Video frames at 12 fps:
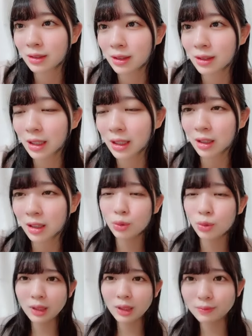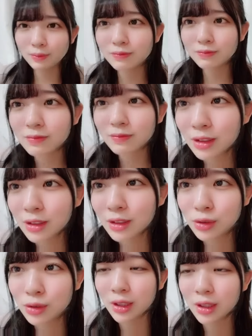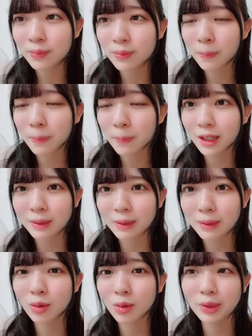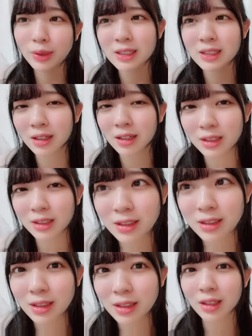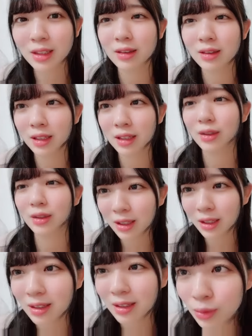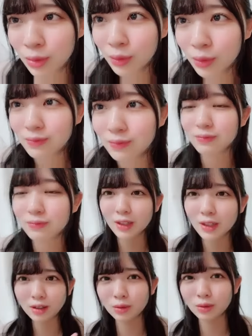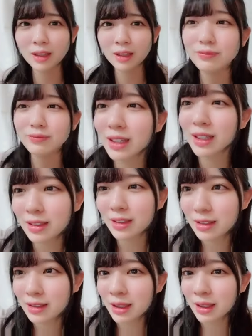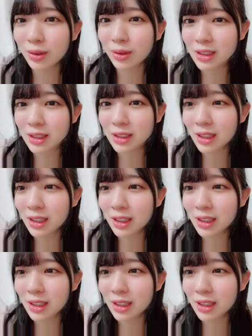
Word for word: すごいよね全然「お疲れ様でしたののちゃんアイドル」ねのださん